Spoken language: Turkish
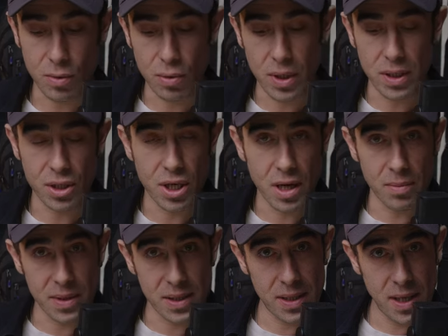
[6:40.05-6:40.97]

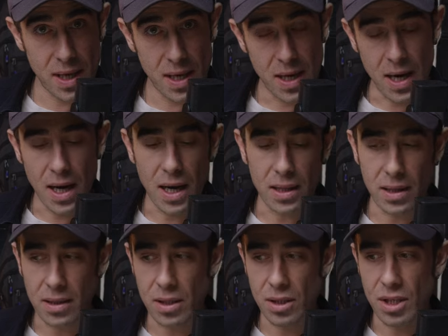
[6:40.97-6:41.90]
kullanacağımızı
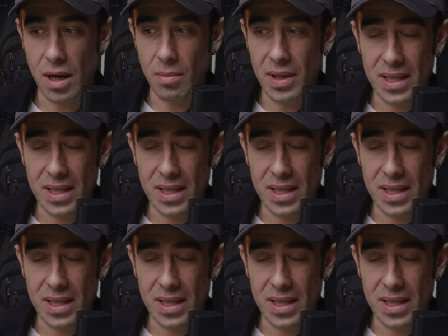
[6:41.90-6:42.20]
anlatacağım.